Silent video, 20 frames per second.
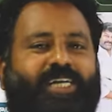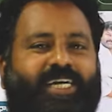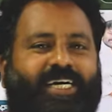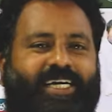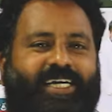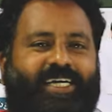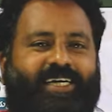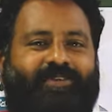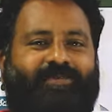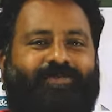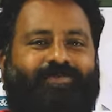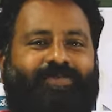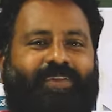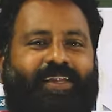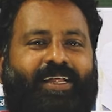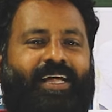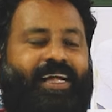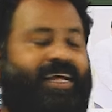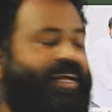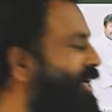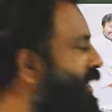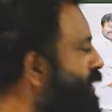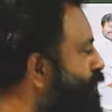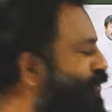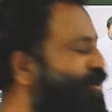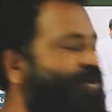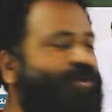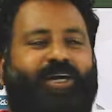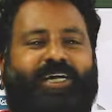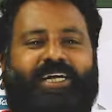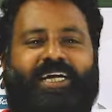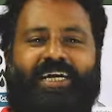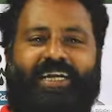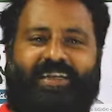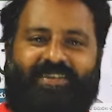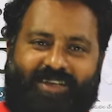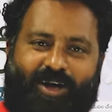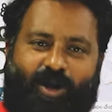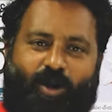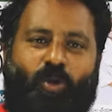కొట్టండి ఇప్పుడు
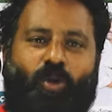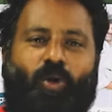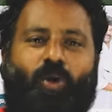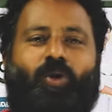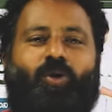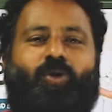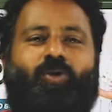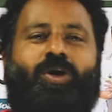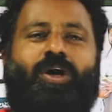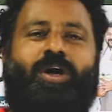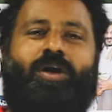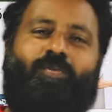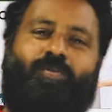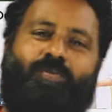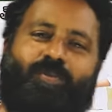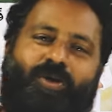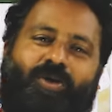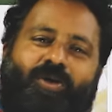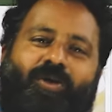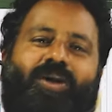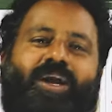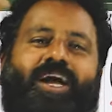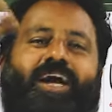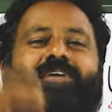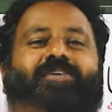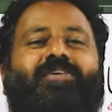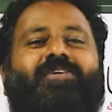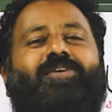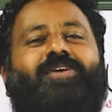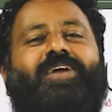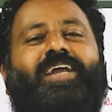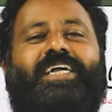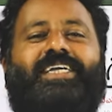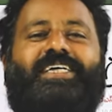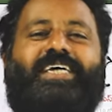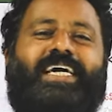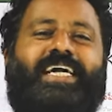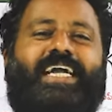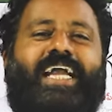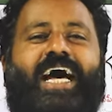కొట్టండి సౌండ్ మూడు రంగుల
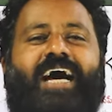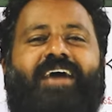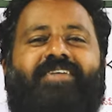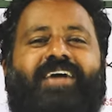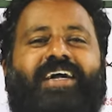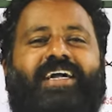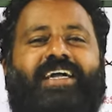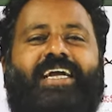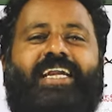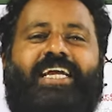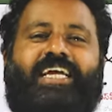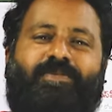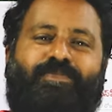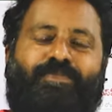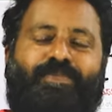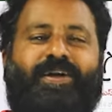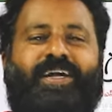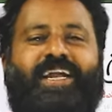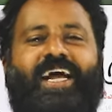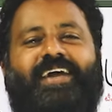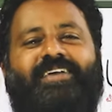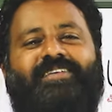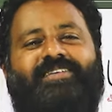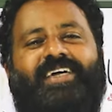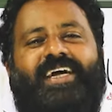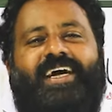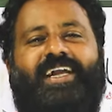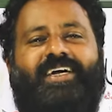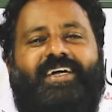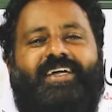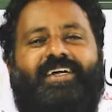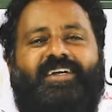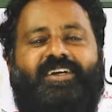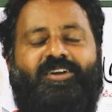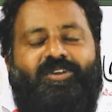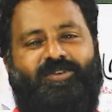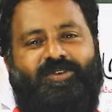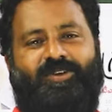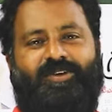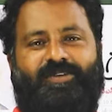జెండా పట్టడానికి ఇప్పుడు డాన్స్ చేయాలి కదా
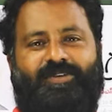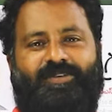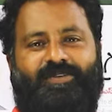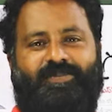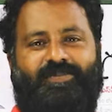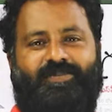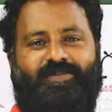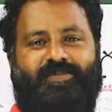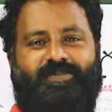నిరుద్యోగులు